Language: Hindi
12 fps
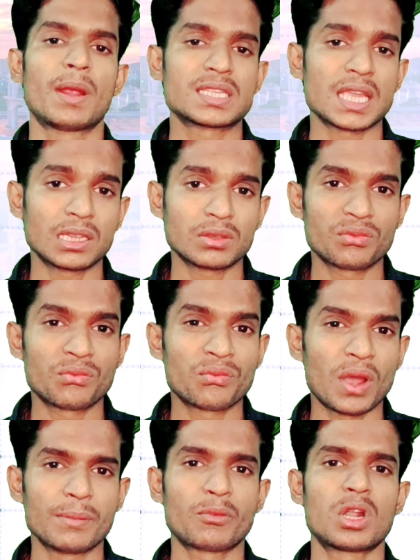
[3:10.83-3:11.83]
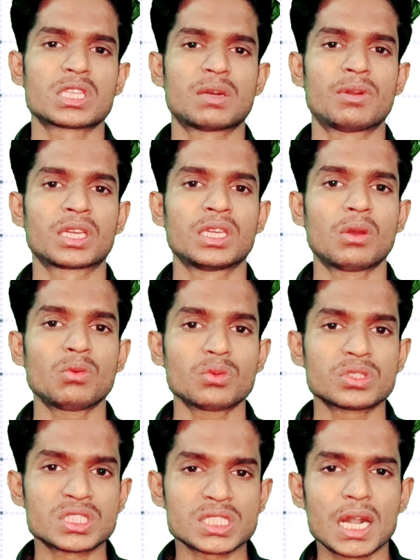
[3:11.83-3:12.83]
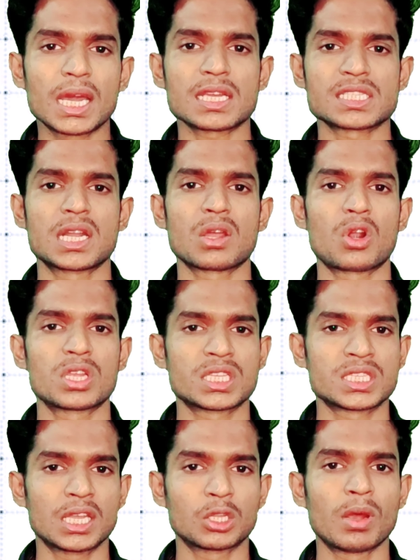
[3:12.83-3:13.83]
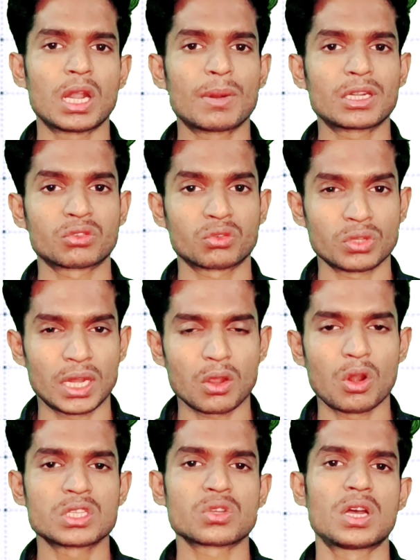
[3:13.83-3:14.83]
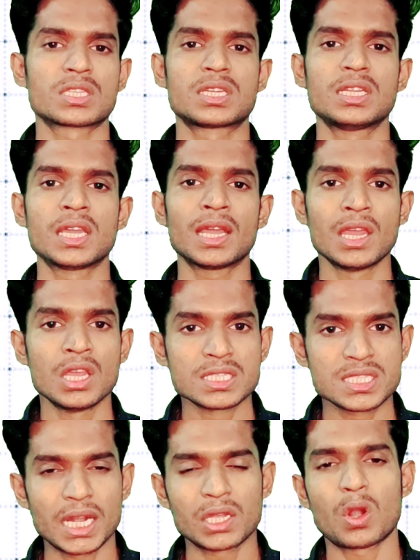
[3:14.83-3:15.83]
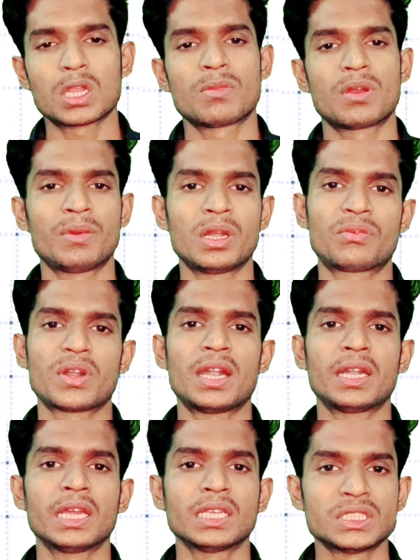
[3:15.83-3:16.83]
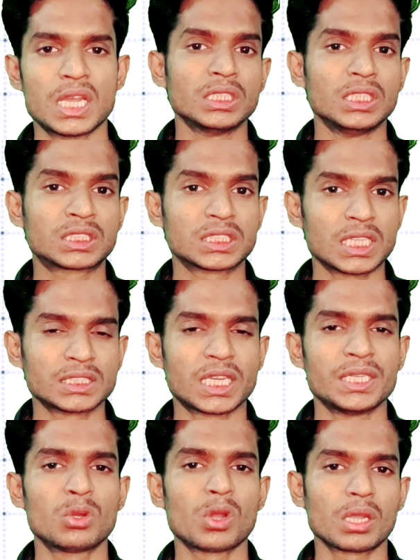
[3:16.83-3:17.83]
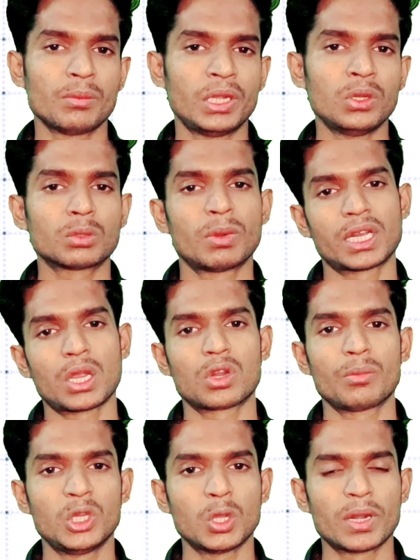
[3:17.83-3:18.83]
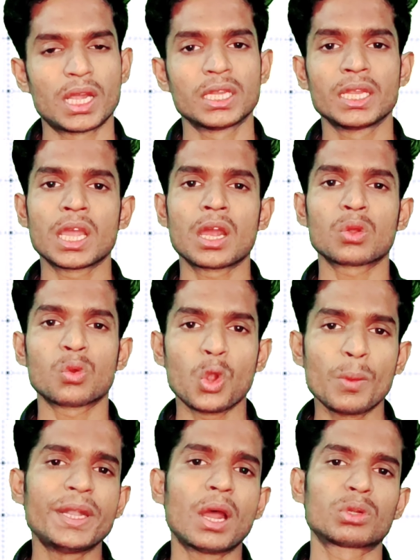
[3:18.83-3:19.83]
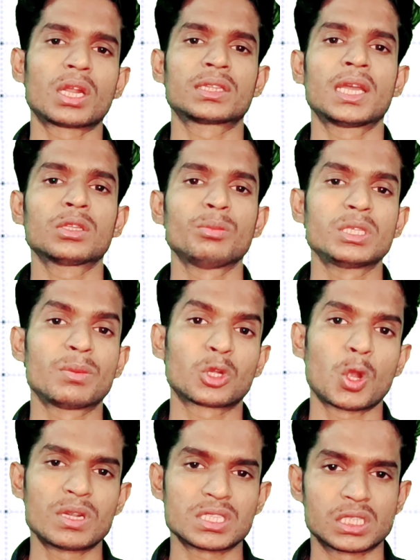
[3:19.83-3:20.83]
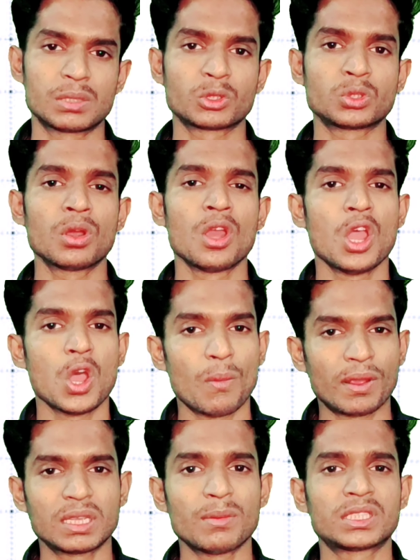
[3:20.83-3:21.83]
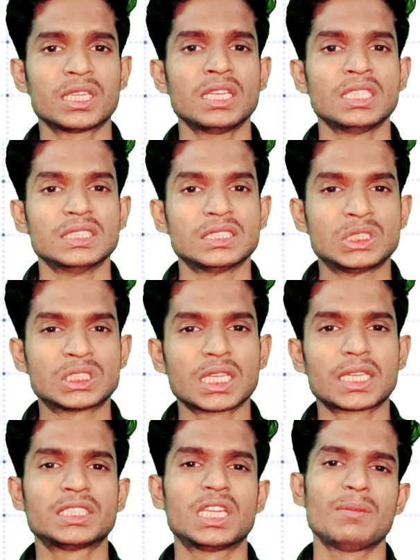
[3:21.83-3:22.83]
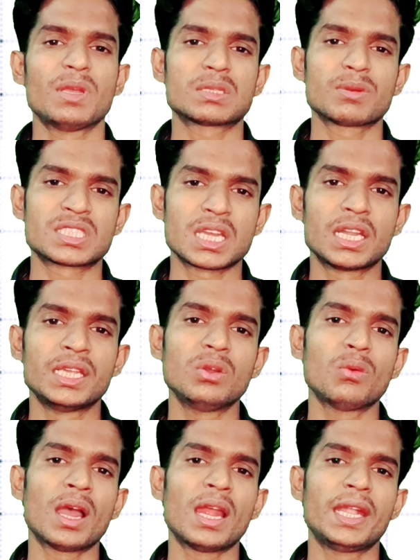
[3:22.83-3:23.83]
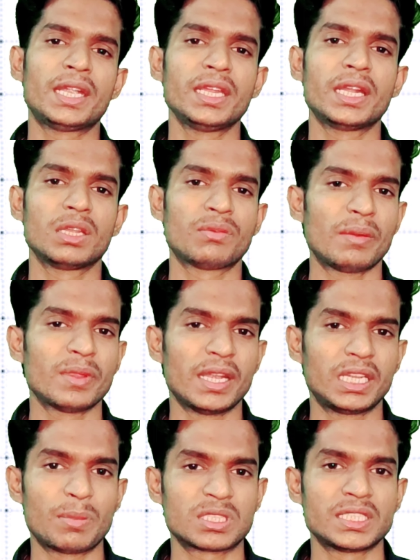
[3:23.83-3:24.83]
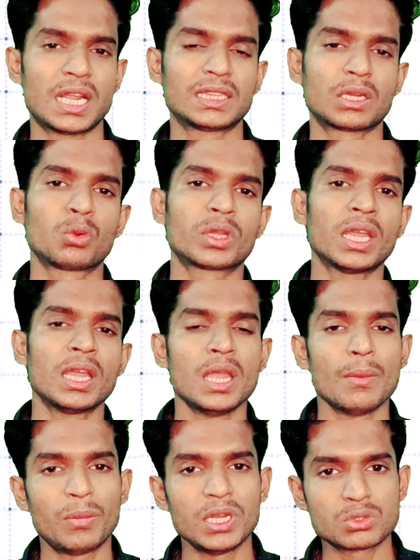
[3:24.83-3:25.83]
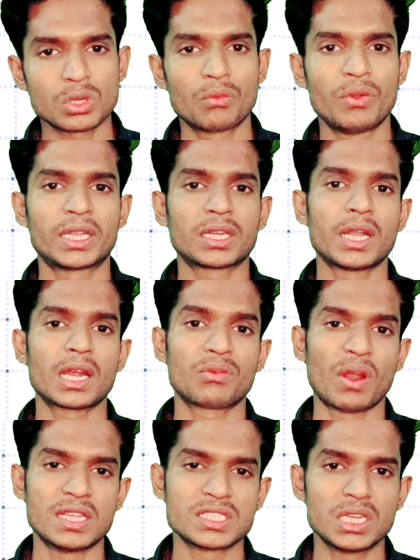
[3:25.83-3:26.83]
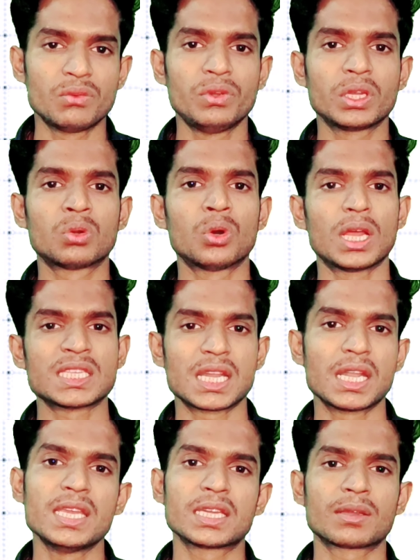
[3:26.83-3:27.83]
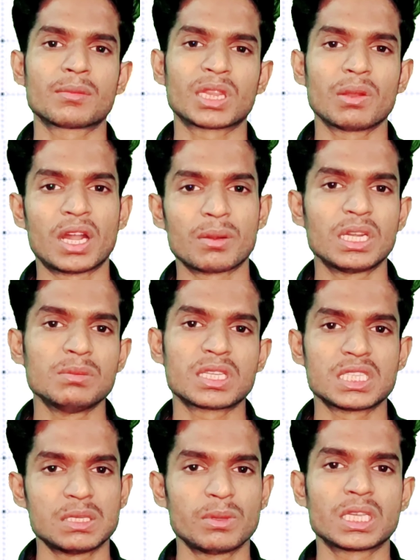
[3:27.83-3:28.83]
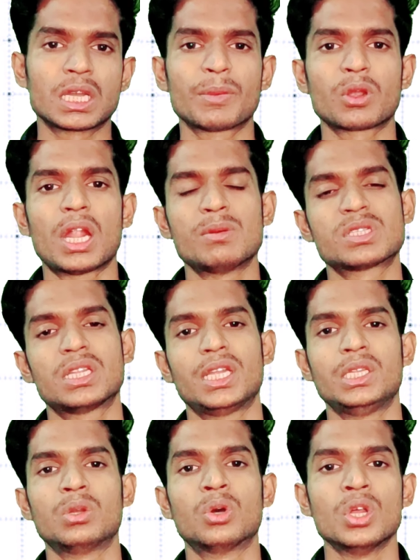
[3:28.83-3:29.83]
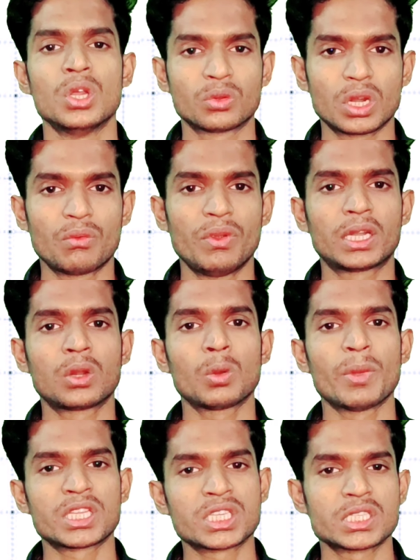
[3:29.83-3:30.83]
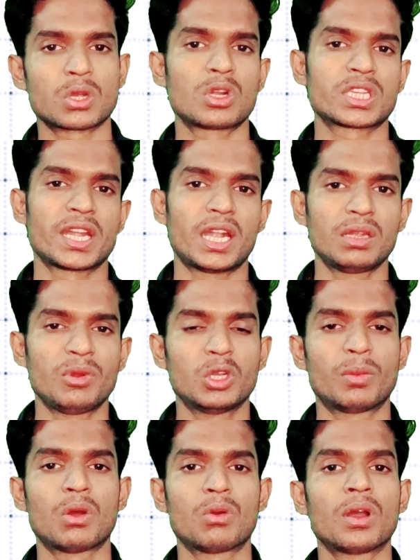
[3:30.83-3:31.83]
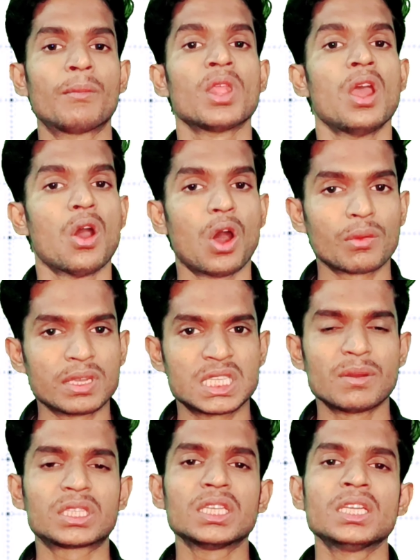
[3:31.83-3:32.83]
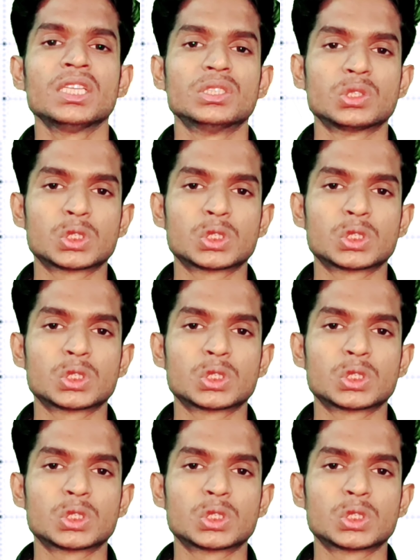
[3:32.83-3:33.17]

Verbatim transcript: मैंने शायद फाइव कॉलेज कवर किया हूँ सारा का सारा कॉलेज अच्छा है तुम्हारा बट सारा कॉलेज कॉस्टली है सारे कॉलेज में मेरे फ्रेंड है चाहिए इसके साथ चाहिए होगा कि वीडियो तो मैं ट्राई करूंगा वीडियो बना देने का अगर कोई भी डाउट आता है मिस मेरे कमेंट सेक्शन पूछो वैसे बच्चे जिसका कि जेई मेन्स में अच्छा नहीं हुआ एट्टी एट्टी फाइव नाइन्टी परसेंट तक रुके हैं प्लीज थोड़ा वेट करना अगर फाइनेंशियली वीक हो ऐसा नहीं है कि मतलब हड़बड़ी में किसी भी जगह पे एडमिशन ले लियो थोड़ा वेट करो मैं अच्छे अच्छे कॉलेज की रिगार्डिंग वीडियो बनाऊंगा और वैसे बच्चे